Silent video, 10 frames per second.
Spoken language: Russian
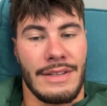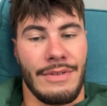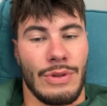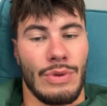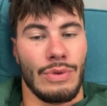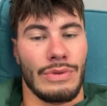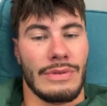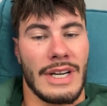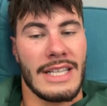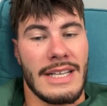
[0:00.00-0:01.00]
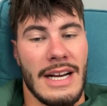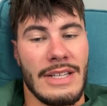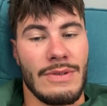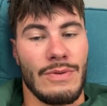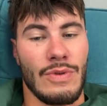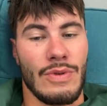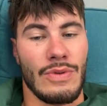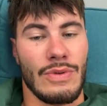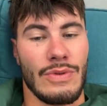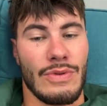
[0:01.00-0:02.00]
Светун,
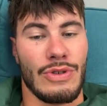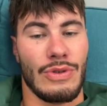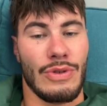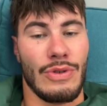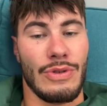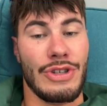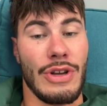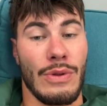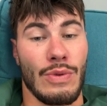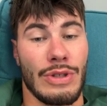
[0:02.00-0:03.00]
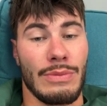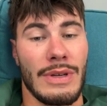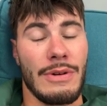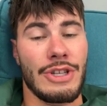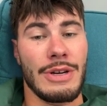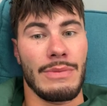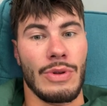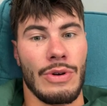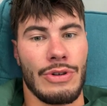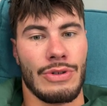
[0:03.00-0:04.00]
рассказываю, что считаю нужным. Я вообще
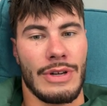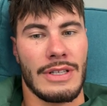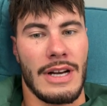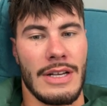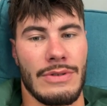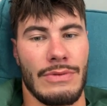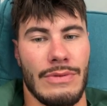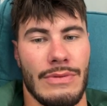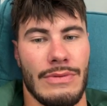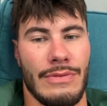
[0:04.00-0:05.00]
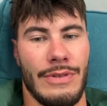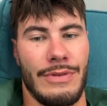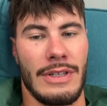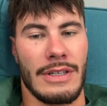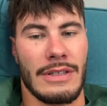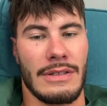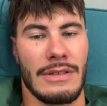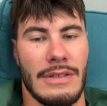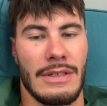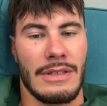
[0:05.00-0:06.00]
много что рассказываю в эфирах.
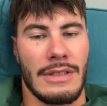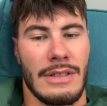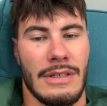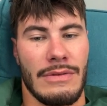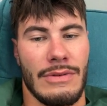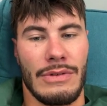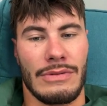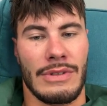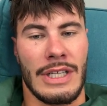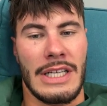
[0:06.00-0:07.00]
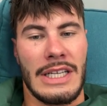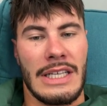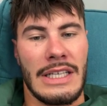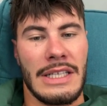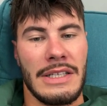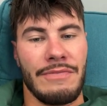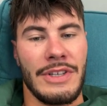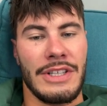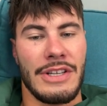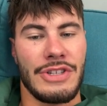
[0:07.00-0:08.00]
Вот. И
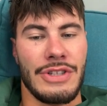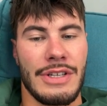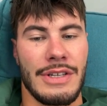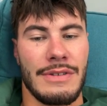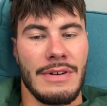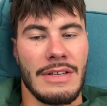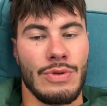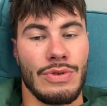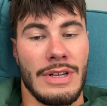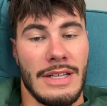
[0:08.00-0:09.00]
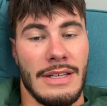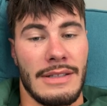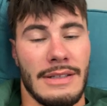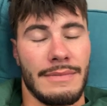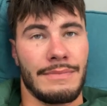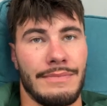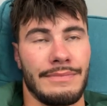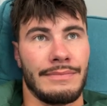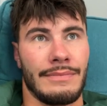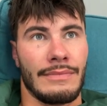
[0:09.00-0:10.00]
вы не должны осуждать это.
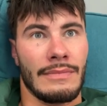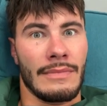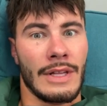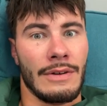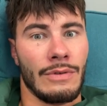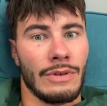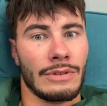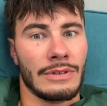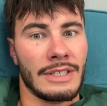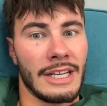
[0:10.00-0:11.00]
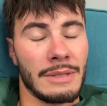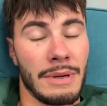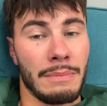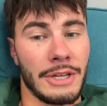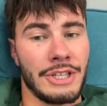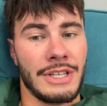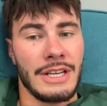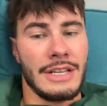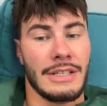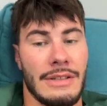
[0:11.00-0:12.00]
Вот. Секс
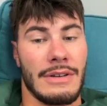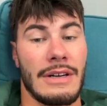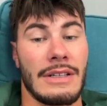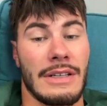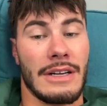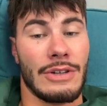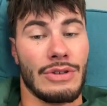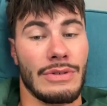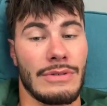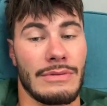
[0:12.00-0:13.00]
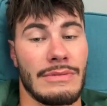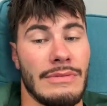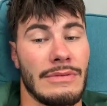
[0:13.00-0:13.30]
предпочтения это, это хорошо.